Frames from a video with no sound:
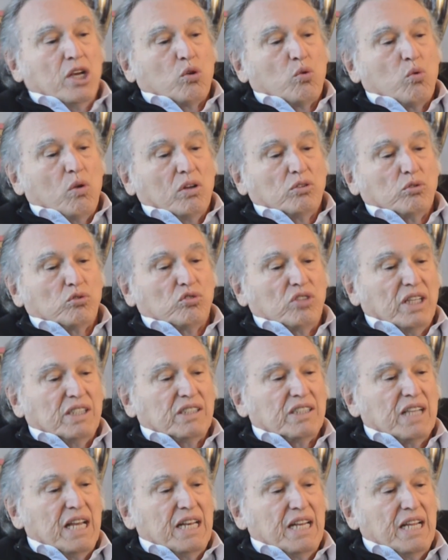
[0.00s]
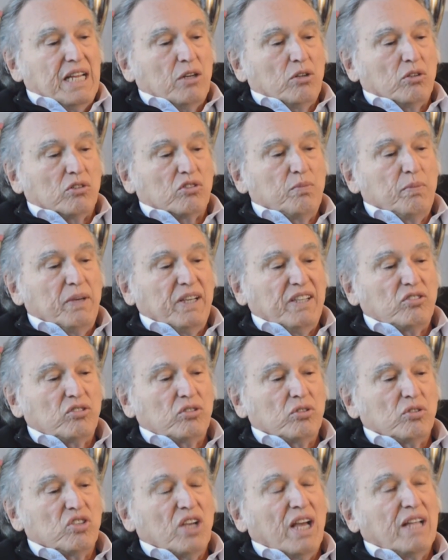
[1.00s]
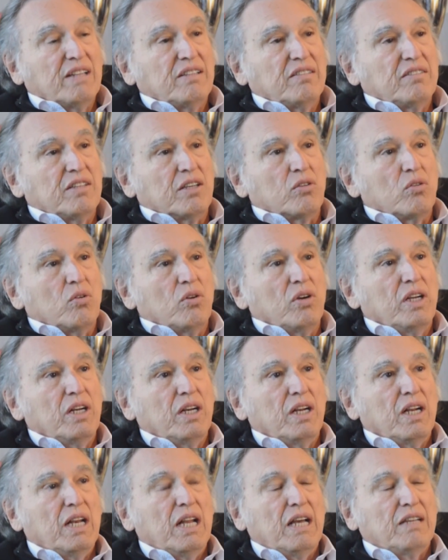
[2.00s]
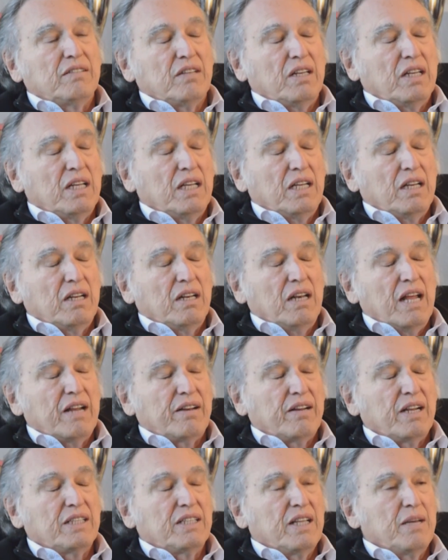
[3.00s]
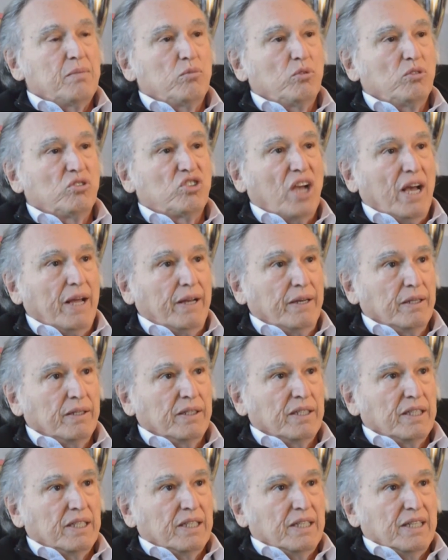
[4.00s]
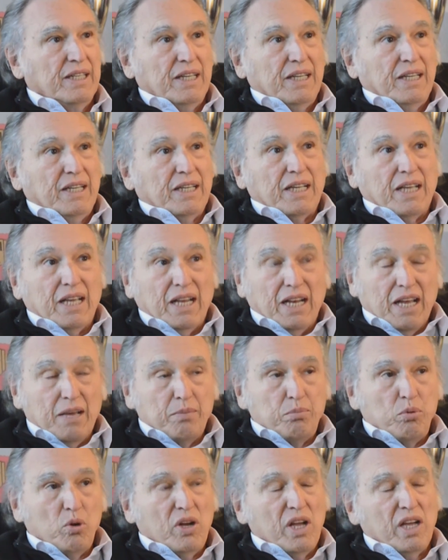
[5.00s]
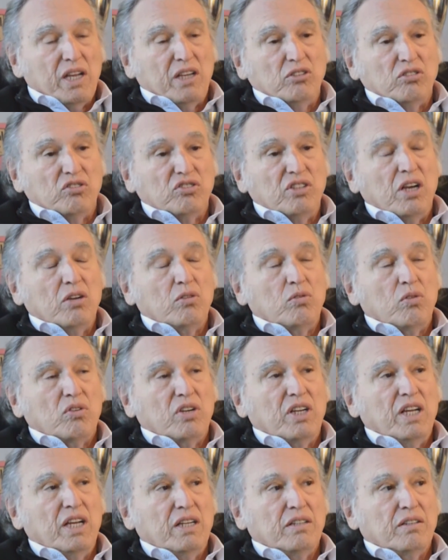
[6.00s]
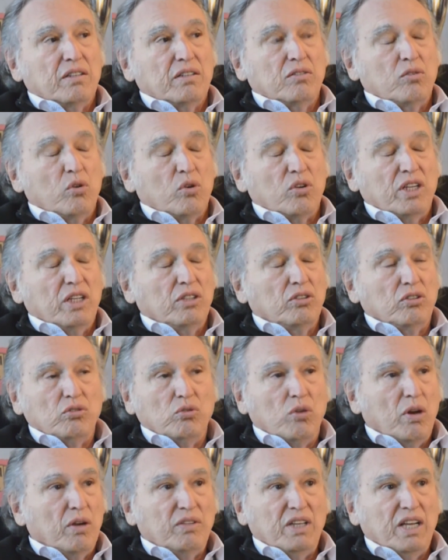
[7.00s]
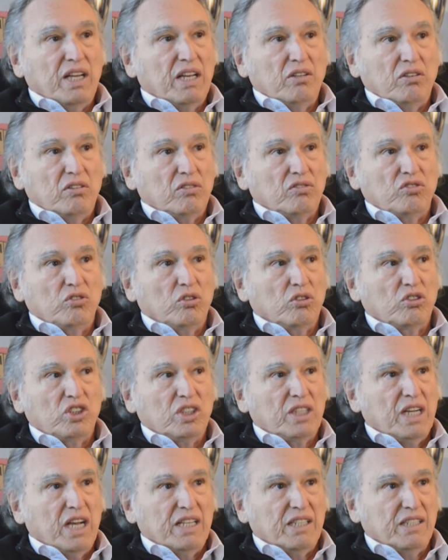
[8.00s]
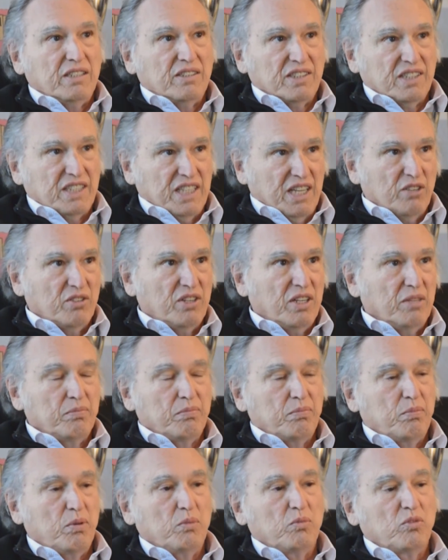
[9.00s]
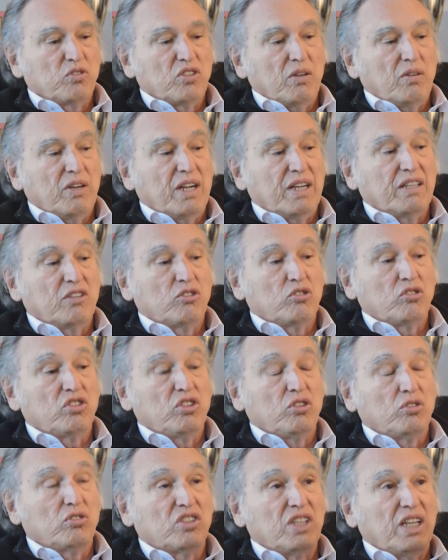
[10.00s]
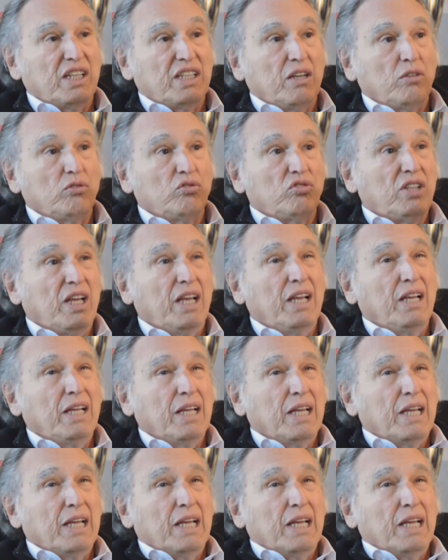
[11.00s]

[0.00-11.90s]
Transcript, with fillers: Cuando usted sale los mixtos antes de coger la, recta de Musan que en la época en que yo estaba corriendo no habían los dos chicanes, que ahora podemos hablar de eso, sino salía usted